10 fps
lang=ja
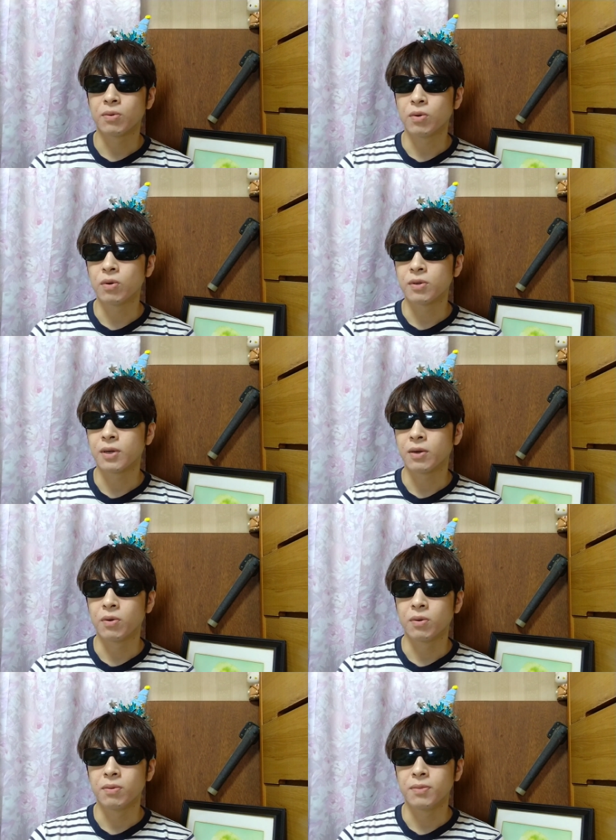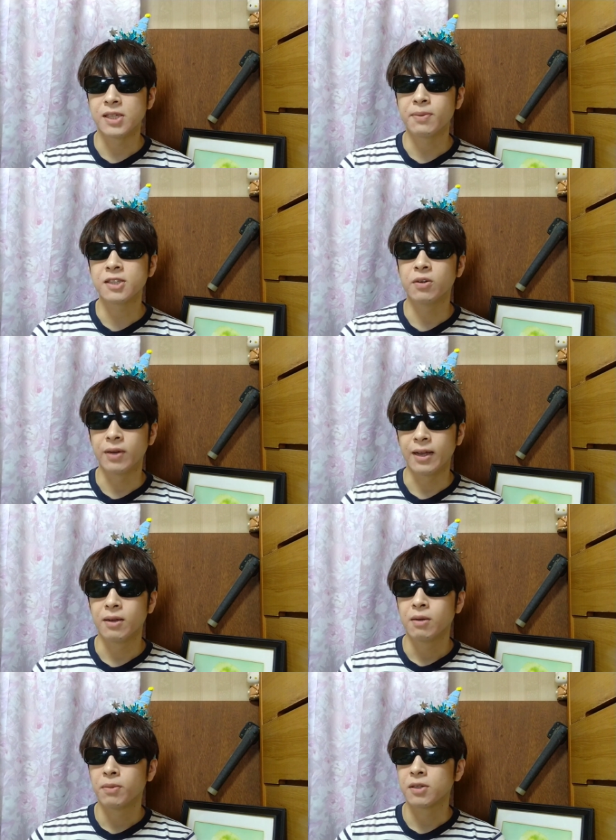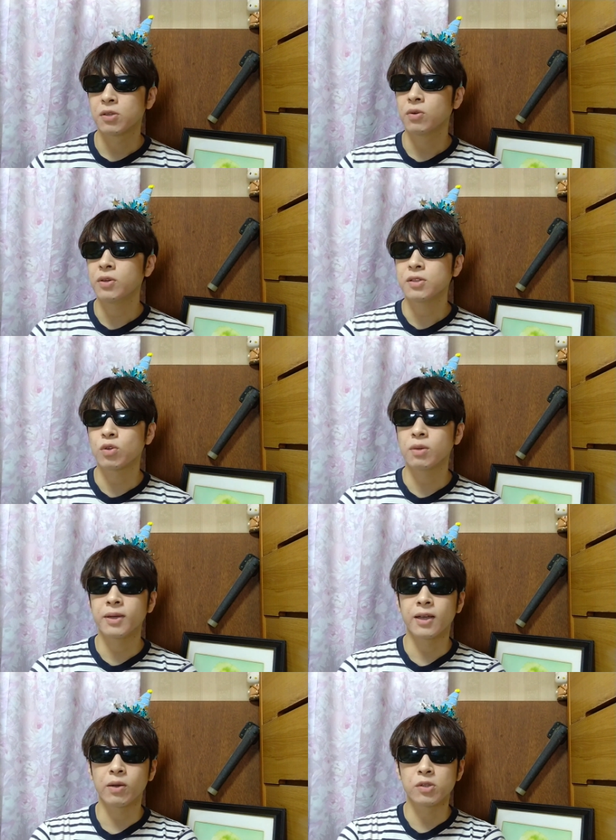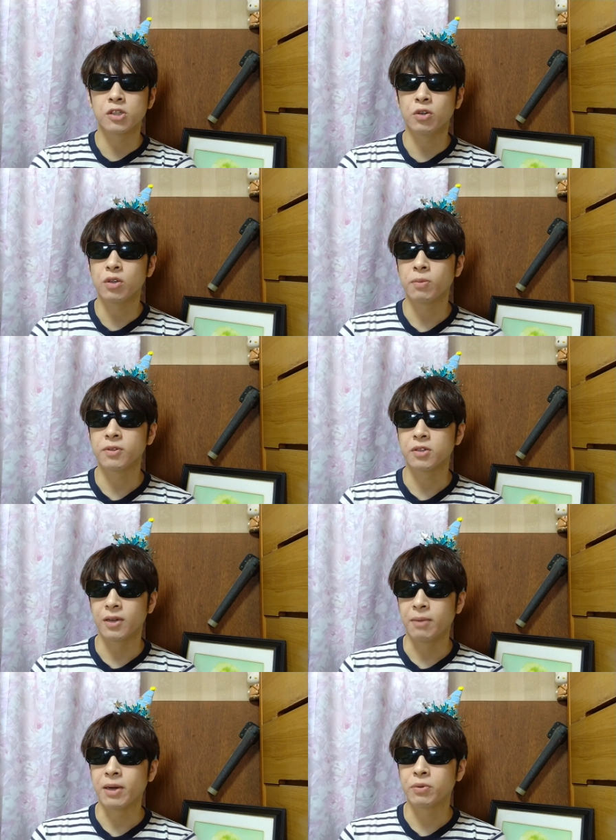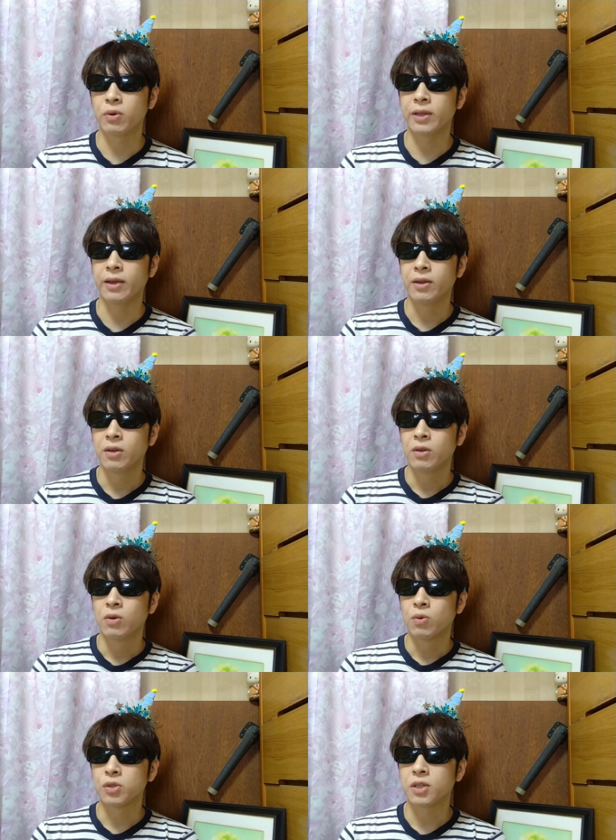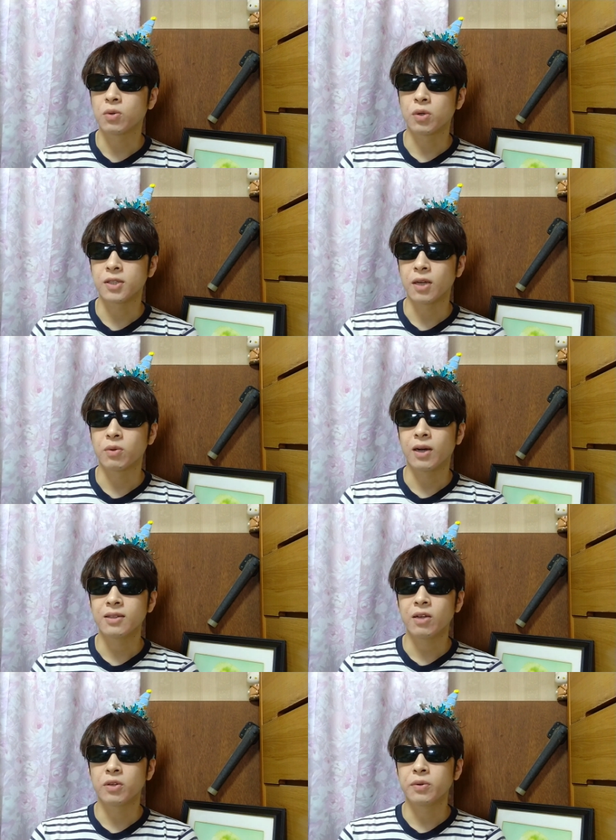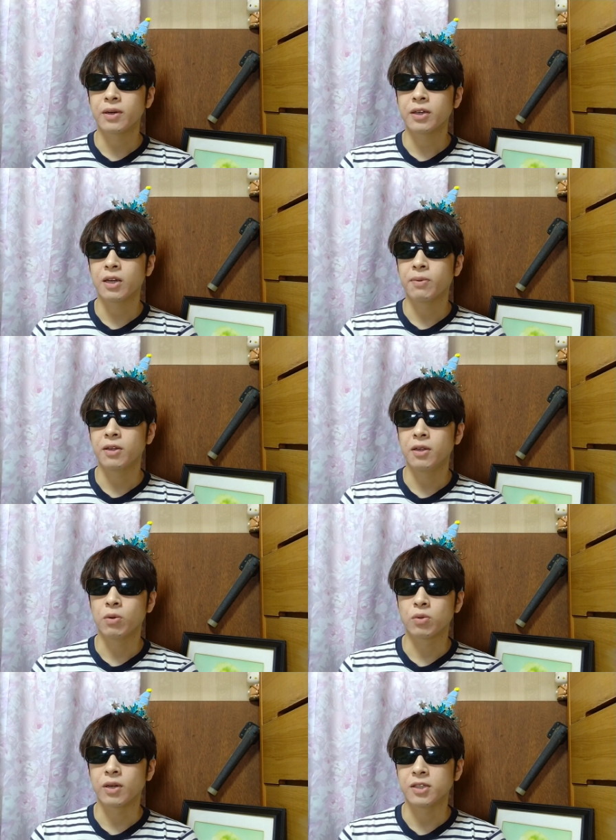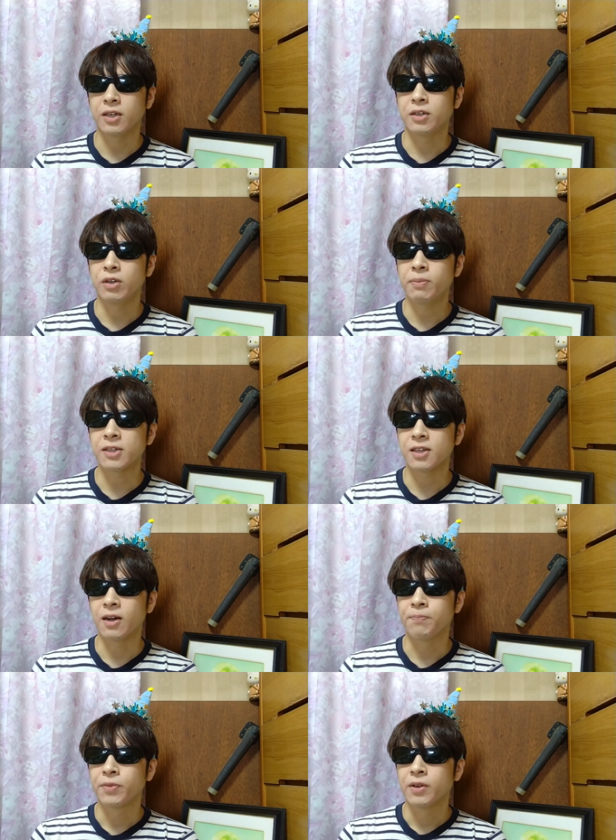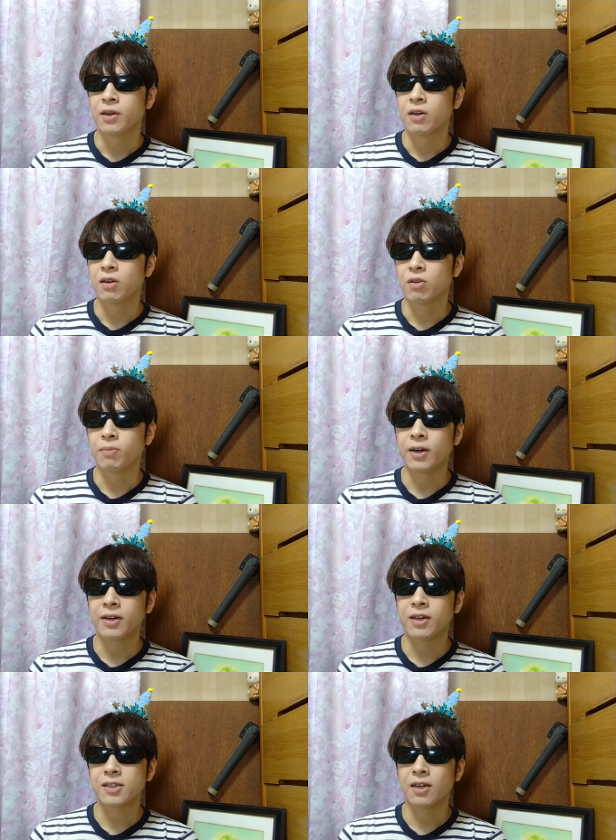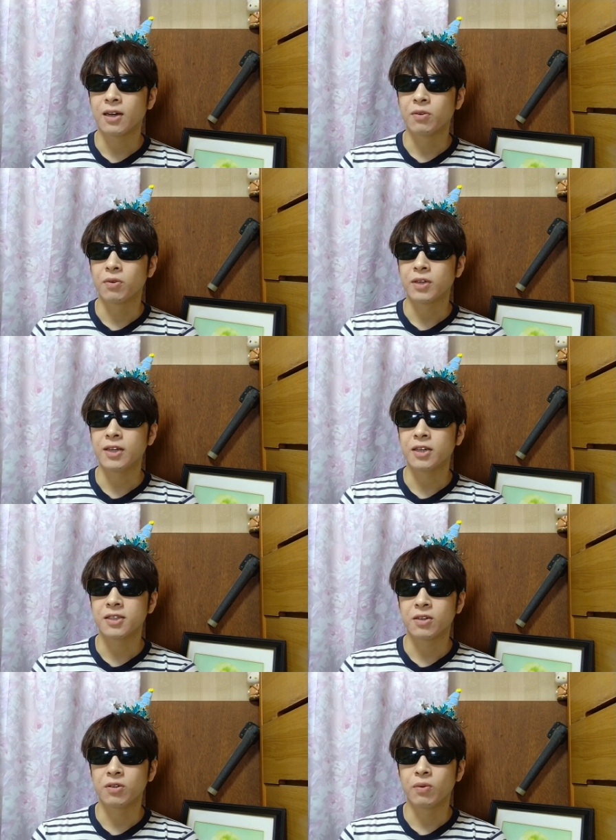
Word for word: を、あの、見せますよね。まあ、その側面が結構強いと思うんですよね。まあ、風呂でおしっこしたとか、あんなの言わなければいいことだし、言えばさ、あの、周りがさ、あの、避難してくる